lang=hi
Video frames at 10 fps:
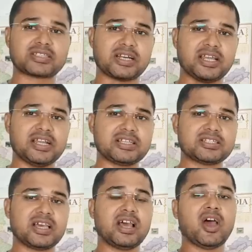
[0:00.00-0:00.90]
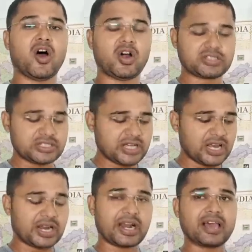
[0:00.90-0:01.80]
टेंशन नहीं लीजिए और
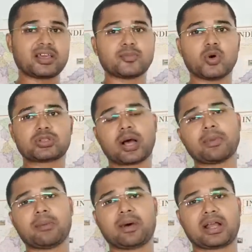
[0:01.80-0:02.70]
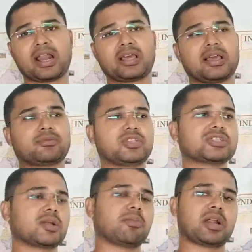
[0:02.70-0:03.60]
जिनका लग रहा है कि बहुत कम नंबर आ रहा है कि आप
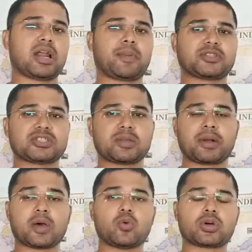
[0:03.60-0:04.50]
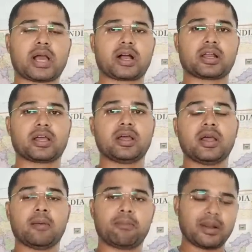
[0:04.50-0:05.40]
तीस नंबर आ रहे पच्चीस नंबर है वो क्या करें
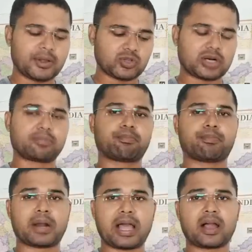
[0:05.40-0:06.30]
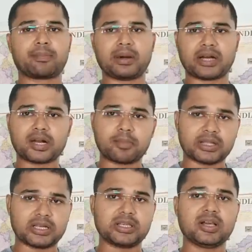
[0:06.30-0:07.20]
मेरे भाई थोड़ा पढ़ाई का पैटर्न
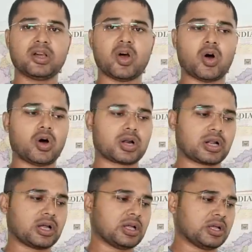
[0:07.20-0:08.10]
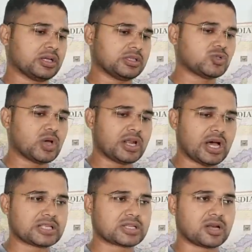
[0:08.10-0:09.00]
बदलिए और ये जो है
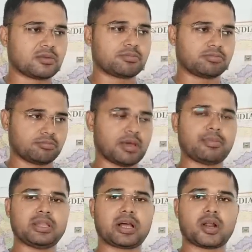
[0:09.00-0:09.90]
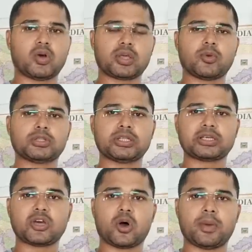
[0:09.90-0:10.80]
ना आजकल मैं भी देख रहा हूँ कि बहुत
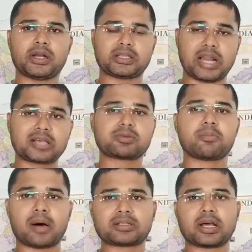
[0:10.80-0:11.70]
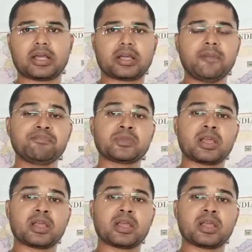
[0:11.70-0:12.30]
अधिक ये कमेंट आता है हालांकि हम बात करेंगे